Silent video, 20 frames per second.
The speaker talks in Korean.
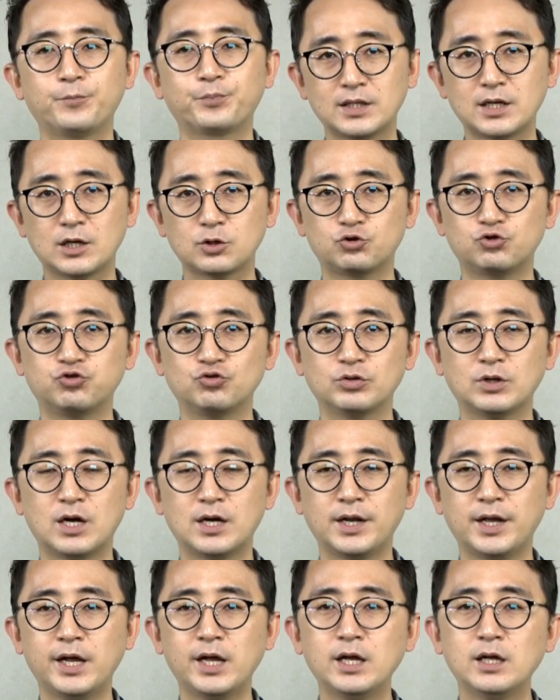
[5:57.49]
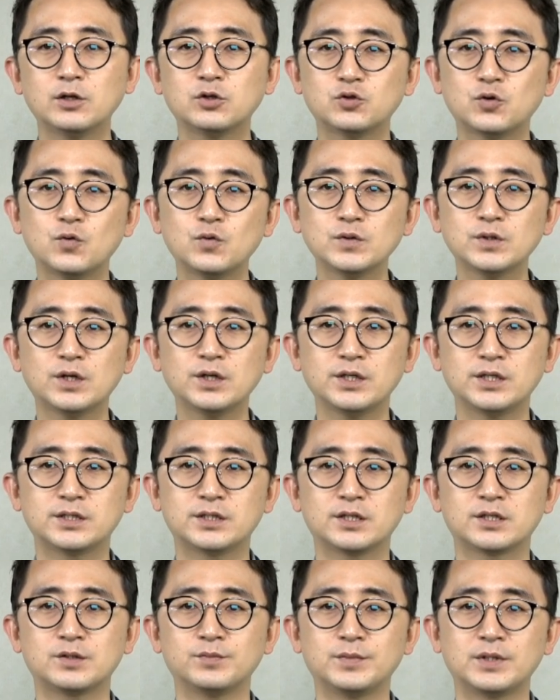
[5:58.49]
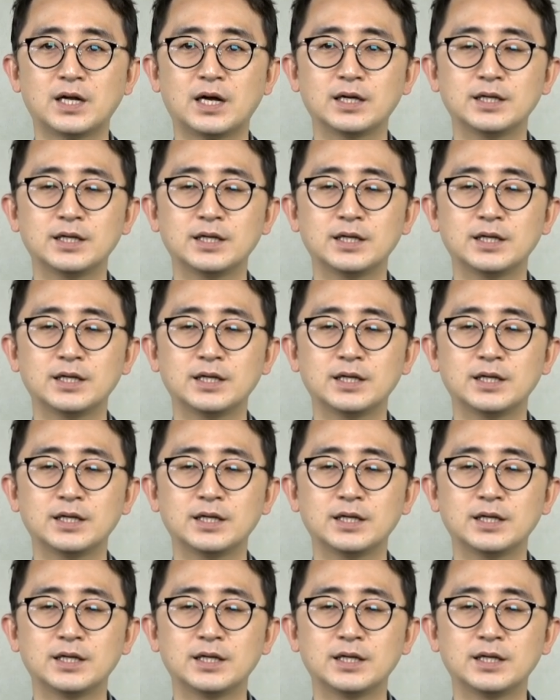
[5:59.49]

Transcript: 딱 중간에 총선이 있었습니다.